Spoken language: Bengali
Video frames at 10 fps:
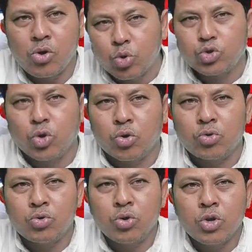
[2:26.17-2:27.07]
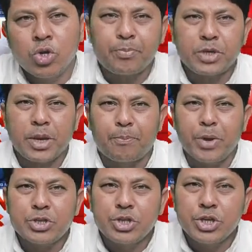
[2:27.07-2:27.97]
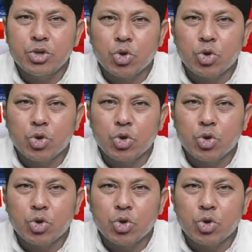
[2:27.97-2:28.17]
একুশ জন সব থেকে বেশি